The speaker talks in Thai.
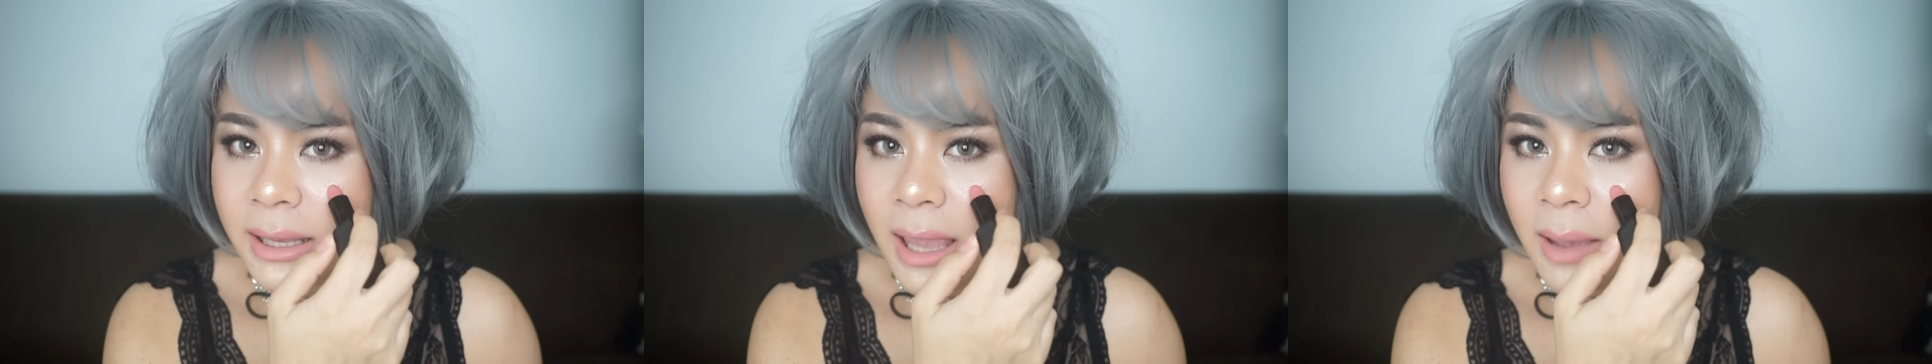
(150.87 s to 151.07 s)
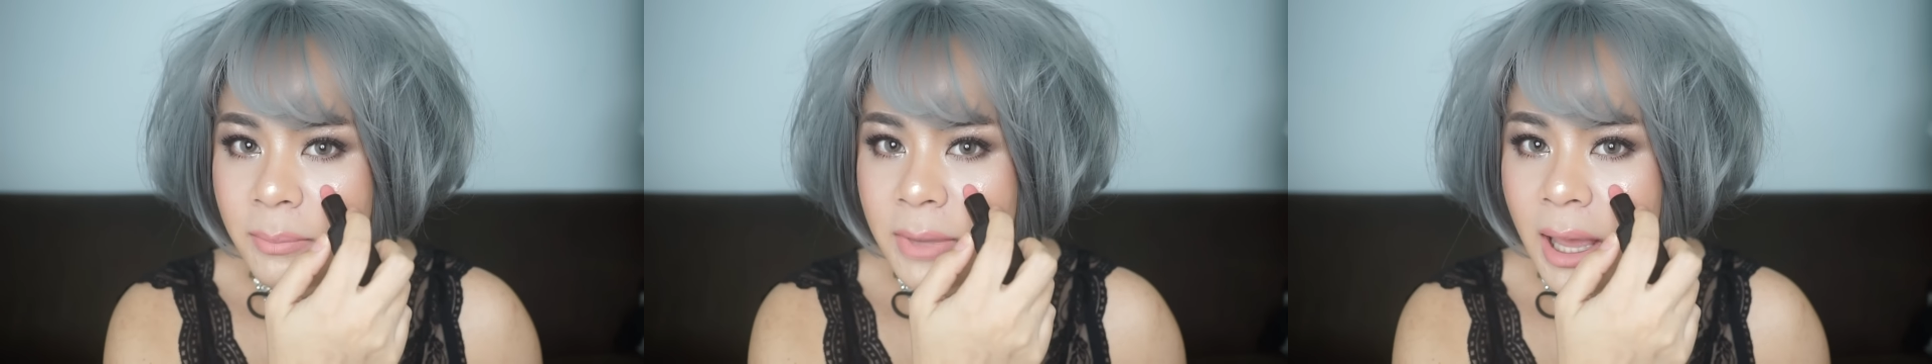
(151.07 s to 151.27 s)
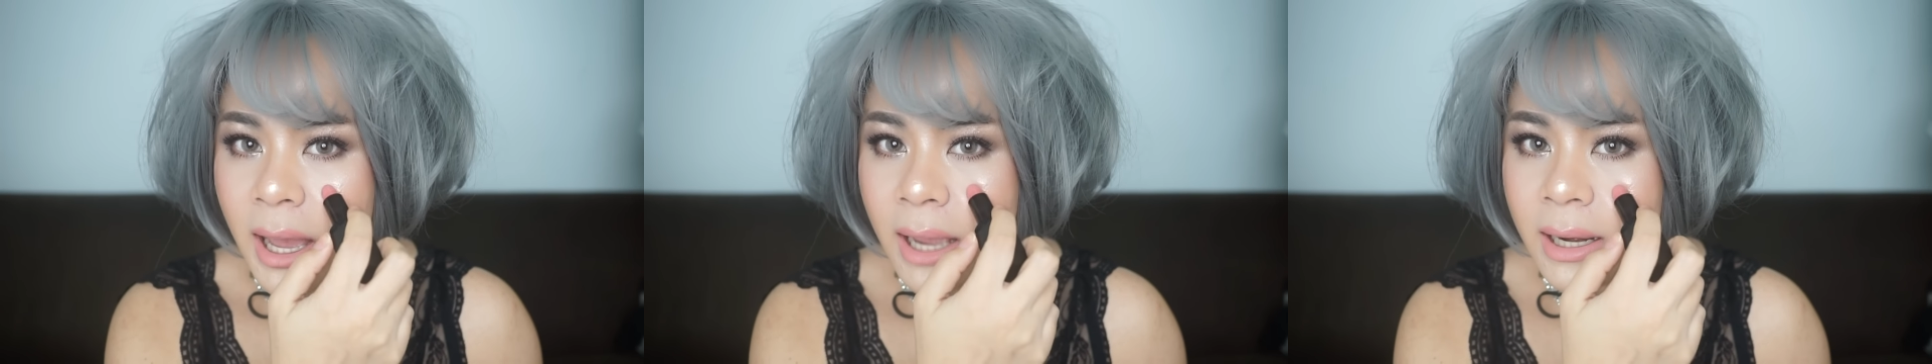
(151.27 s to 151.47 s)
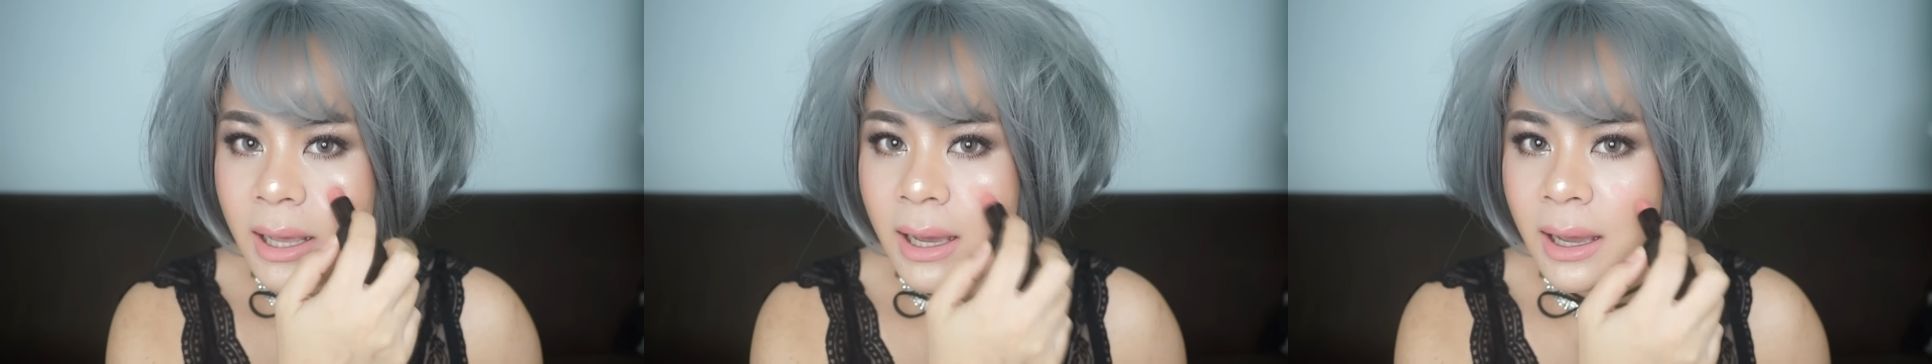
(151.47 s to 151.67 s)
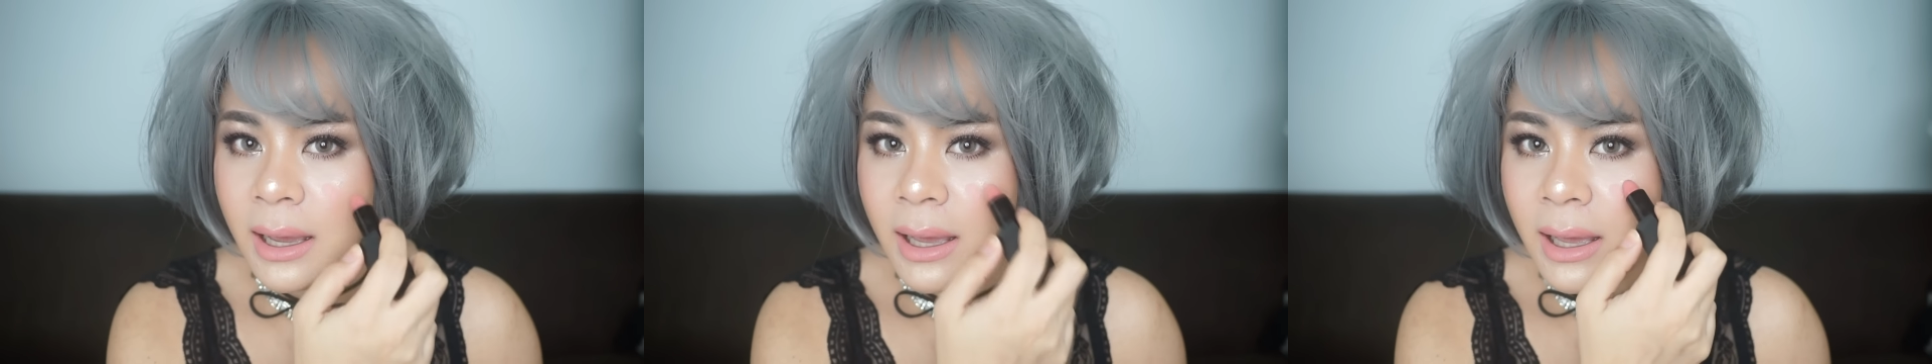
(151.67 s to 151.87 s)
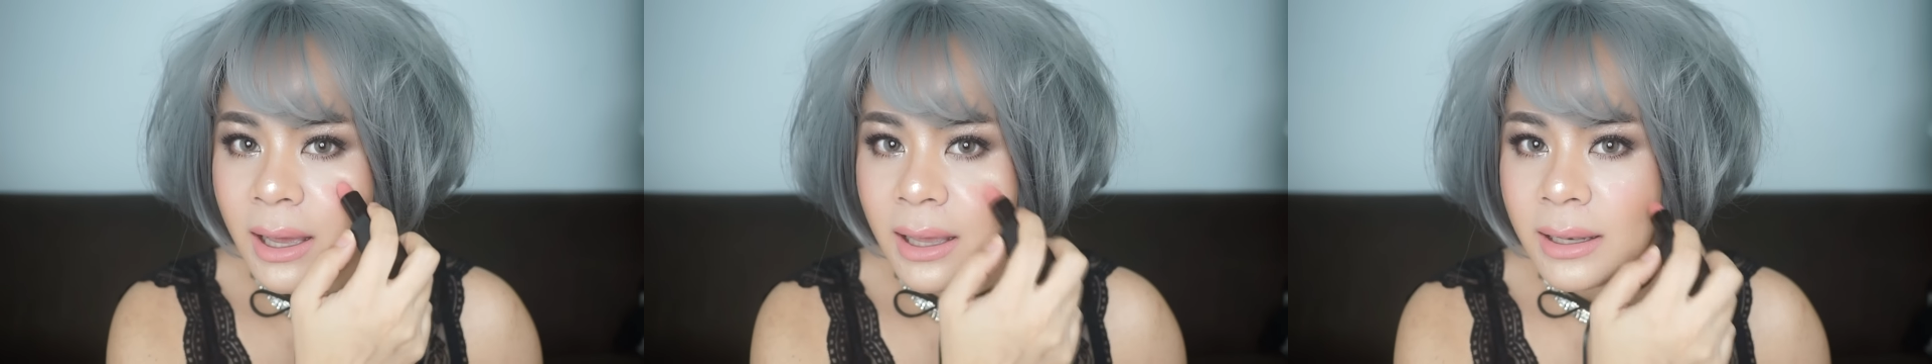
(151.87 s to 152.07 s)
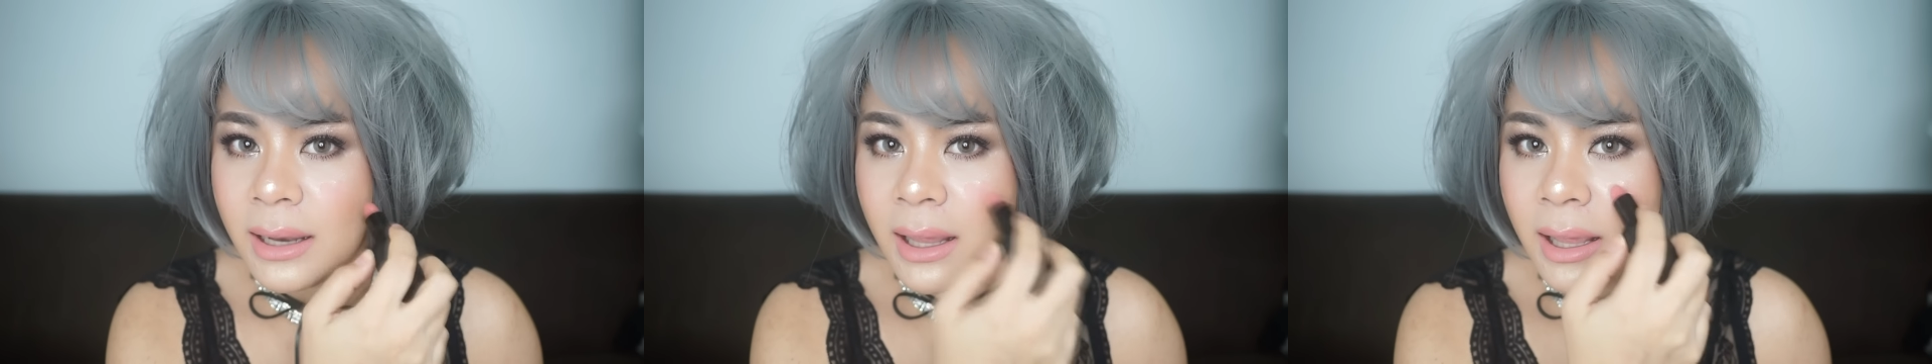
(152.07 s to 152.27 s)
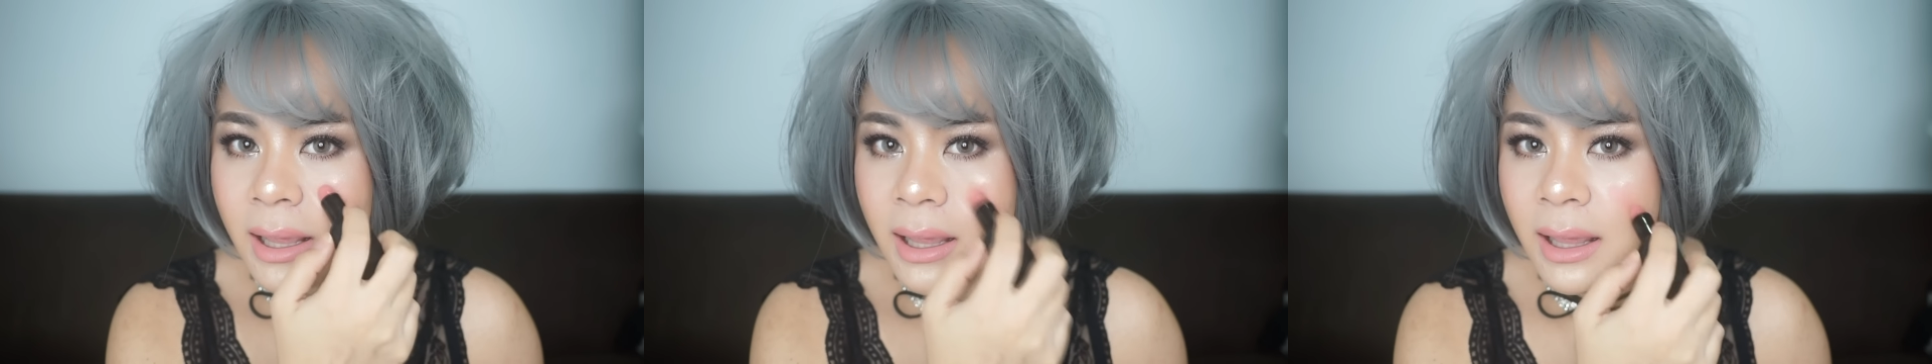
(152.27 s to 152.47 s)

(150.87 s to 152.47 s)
แก้มได้นะคะเนี่